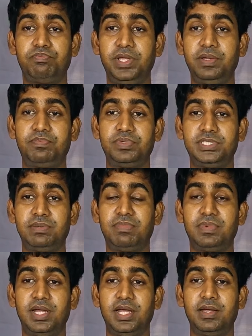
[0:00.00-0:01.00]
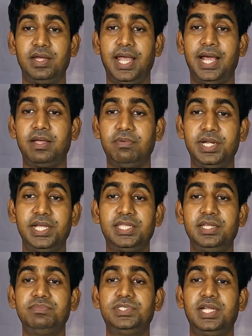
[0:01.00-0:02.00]
পিপ যে একেবারে
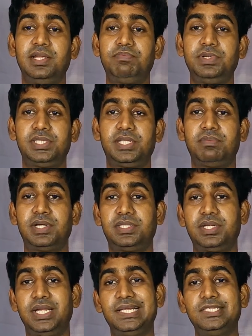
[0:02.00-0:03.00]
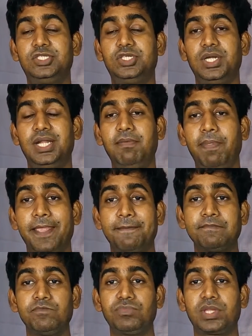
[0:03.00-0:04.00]
এতিম ছেলে পিতৃমাতৃহীন ছেলে
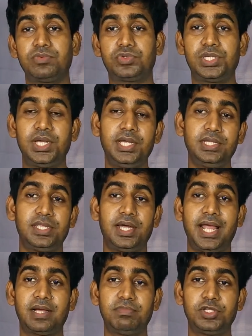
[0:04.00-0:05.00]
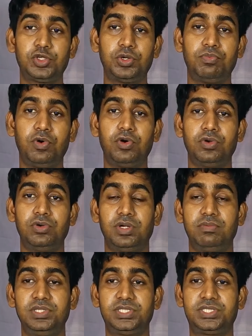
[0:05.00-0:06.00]
সে তার একমাত্র বোন
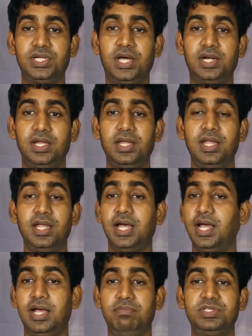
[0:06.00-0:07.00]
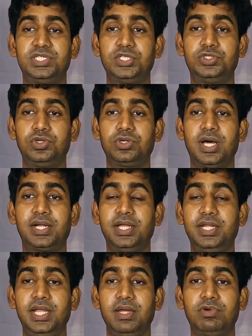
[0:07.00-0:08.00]
মিস্টার মিসেস জো
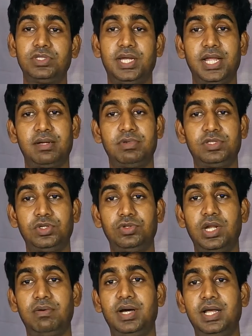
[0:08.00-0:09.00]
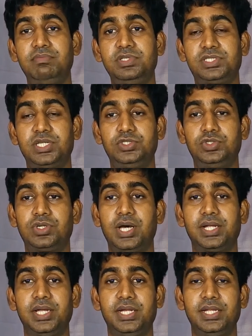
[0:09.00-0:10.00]
গার্গেরি এবং তার একমাত্র দুলাভাই মিস্টার জো
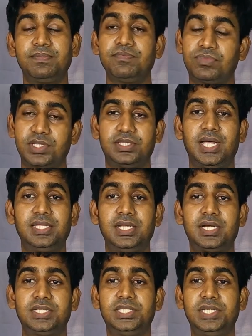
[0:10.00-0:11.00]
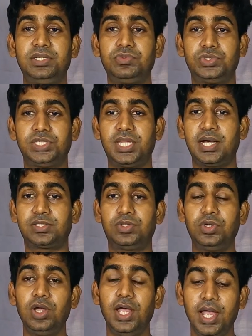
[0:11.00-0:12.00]
গার্গেরি তাদের কাছেই সে
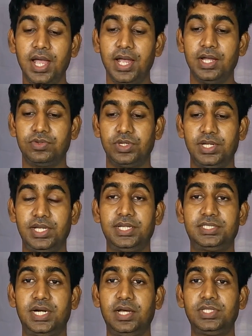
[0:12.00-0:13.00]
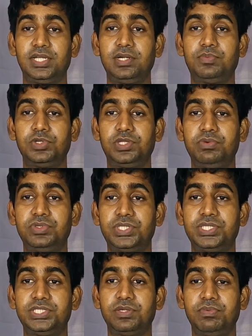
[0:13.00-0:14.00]
থাকতো এছাড়াও তাদের
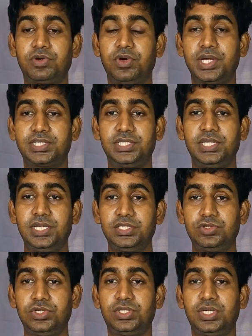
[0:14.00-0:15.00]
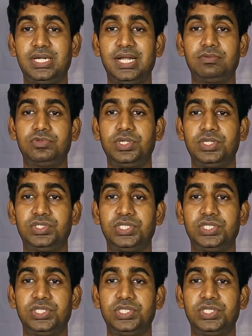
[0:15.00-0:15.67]
প্রতিবেশী হিসেবে কয়েকটি চরিত্রের নাম উঠে